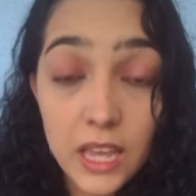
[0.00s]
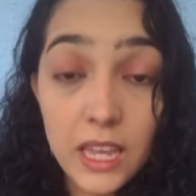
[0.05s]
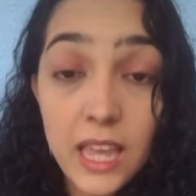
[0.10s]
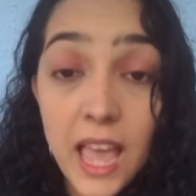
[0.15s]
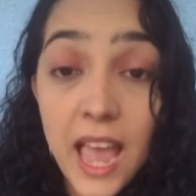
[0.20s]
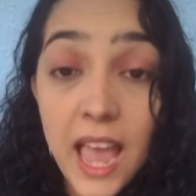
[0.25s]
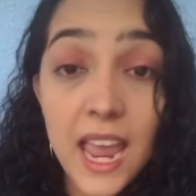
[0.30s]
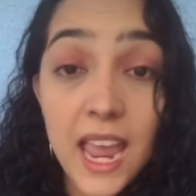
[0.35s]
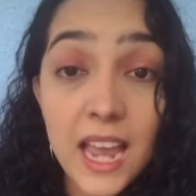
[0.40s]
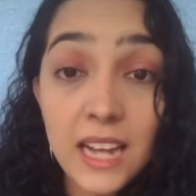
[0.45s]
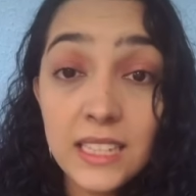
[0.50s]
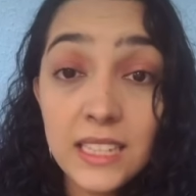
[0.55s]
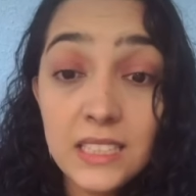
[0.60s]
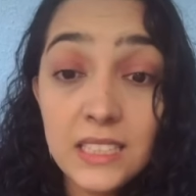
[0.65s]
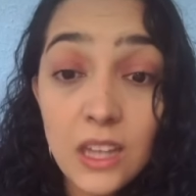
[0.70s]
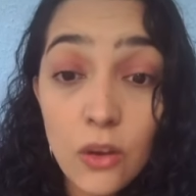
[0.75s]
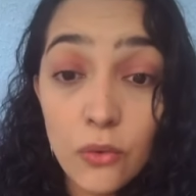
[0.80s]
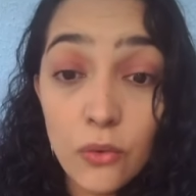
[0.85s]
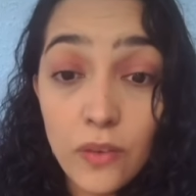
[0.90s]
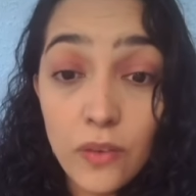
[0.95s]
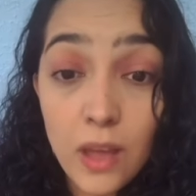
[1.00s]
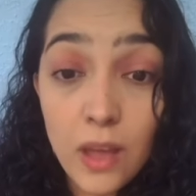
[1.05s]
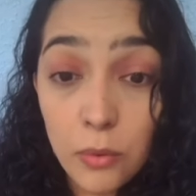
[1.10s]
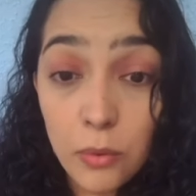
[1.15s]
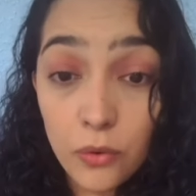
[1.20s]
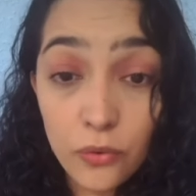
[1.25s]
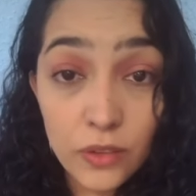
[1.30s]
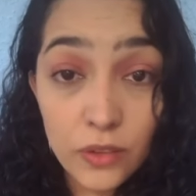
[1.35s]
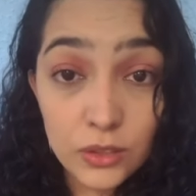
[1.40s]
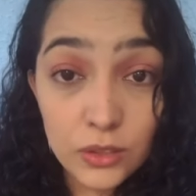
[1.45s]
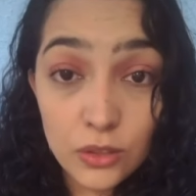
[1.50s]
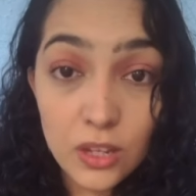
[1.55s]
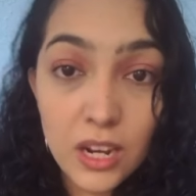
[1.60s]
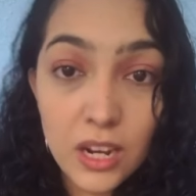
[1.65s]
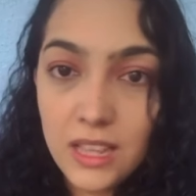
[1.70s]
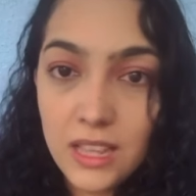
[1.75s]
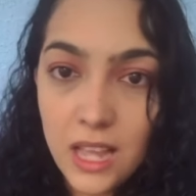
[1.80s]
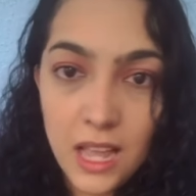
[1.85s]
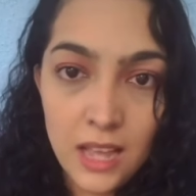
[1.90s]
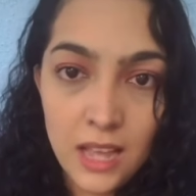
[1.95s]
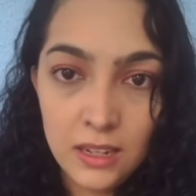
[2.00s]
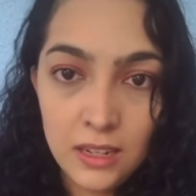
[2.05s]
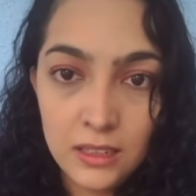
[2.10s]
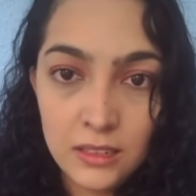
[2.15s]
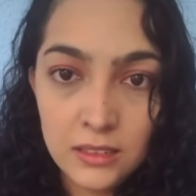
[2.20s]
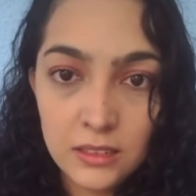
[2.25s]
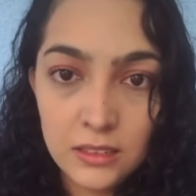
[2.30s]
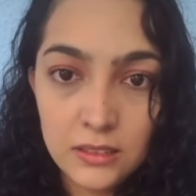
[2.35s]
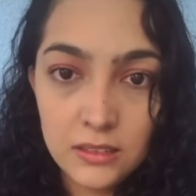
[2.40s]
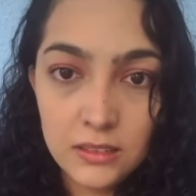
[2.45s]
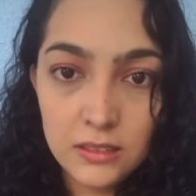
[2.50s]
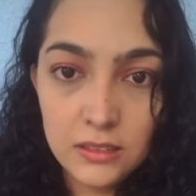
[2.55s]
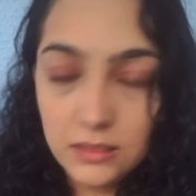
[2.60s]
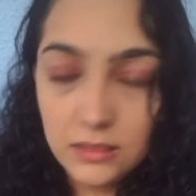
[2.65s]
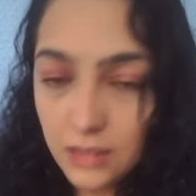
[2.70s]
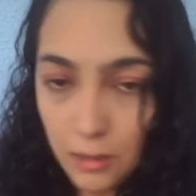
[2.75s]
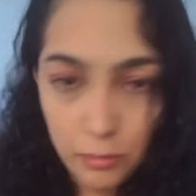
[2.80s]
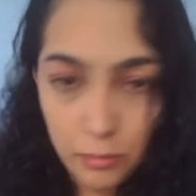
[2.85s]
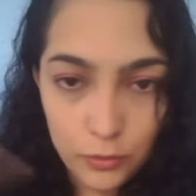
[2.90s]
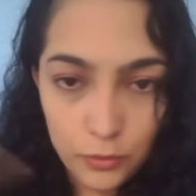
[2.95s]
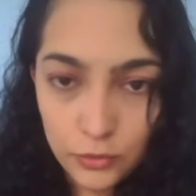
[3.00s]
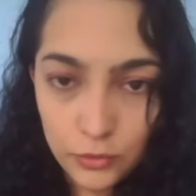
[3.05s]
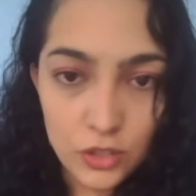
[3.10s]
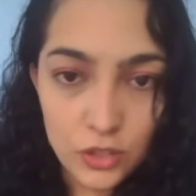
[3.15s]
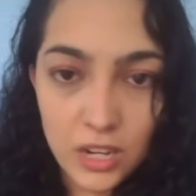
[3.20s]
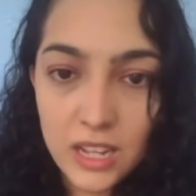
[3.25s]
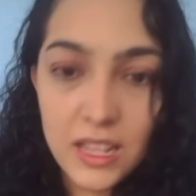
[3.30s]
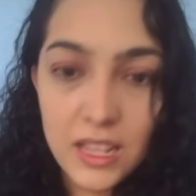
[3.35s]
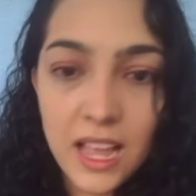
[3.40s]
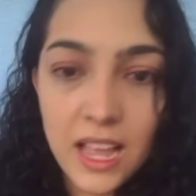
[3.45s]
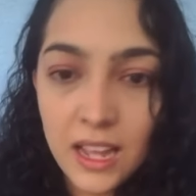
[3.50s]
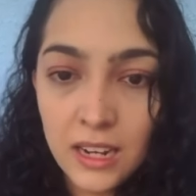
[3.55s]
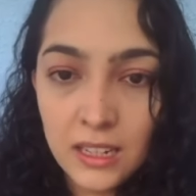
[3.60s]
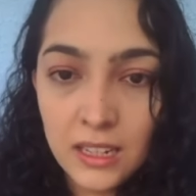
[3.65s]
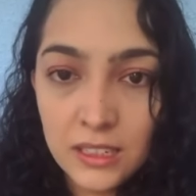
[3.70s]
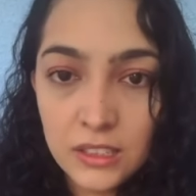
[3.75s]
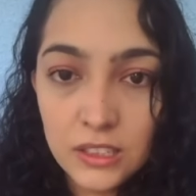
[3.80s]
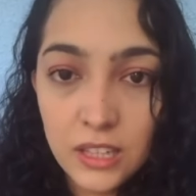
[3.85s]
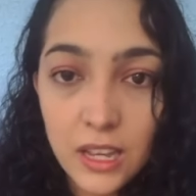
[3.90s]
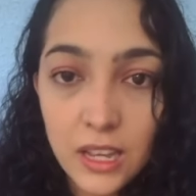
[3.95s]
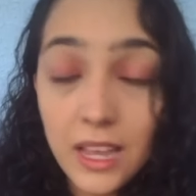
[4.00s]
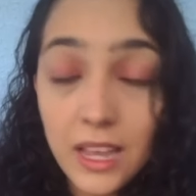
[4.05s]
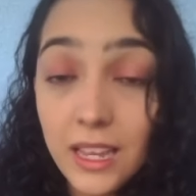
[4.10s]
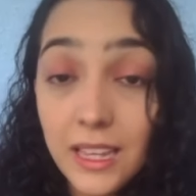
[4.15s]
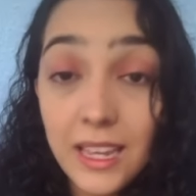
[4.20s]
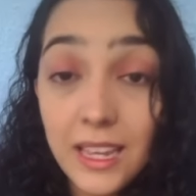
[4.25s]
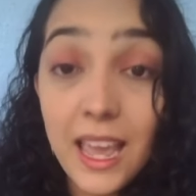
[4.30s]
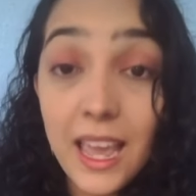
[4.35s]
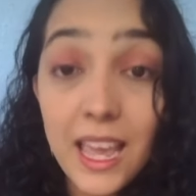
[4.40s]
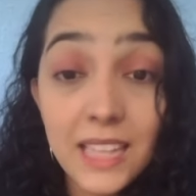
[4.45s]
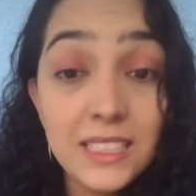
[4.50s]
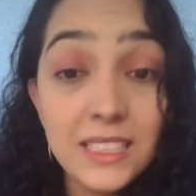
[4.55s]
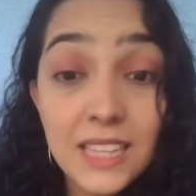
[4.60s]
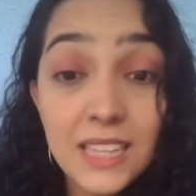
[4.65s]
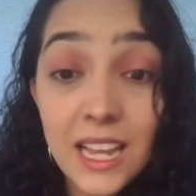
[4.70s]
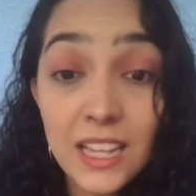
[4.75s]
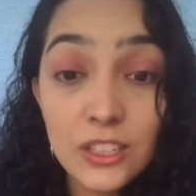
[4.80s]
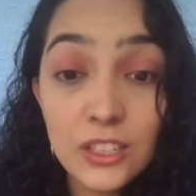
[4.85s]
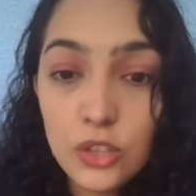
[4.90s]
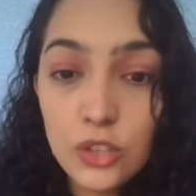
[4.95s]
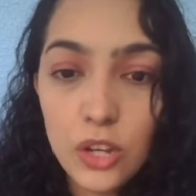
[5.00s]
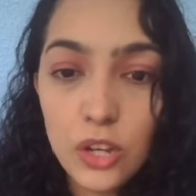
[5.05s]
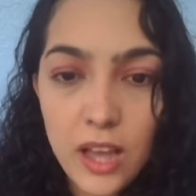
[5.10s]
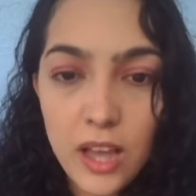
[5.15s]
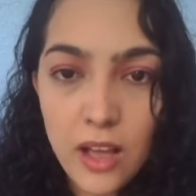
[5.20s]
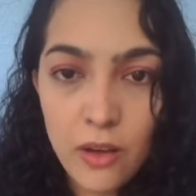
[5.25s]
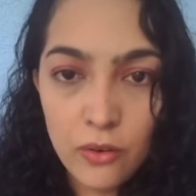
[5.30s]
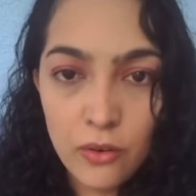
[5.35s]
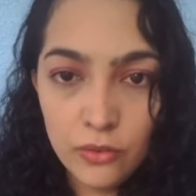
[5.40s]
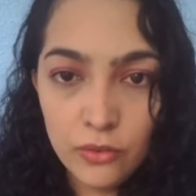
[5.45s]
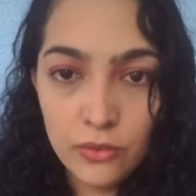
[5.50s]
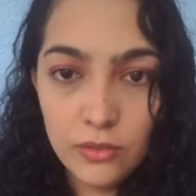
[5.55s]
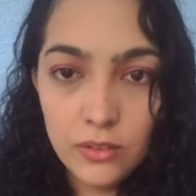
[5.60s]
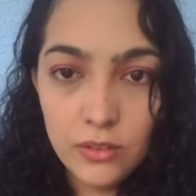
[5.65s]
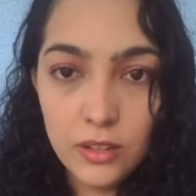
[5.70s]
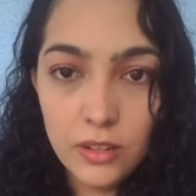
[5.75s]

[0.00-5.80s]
E aí elas iam ver a professora delas da professora delas, em rede nacional,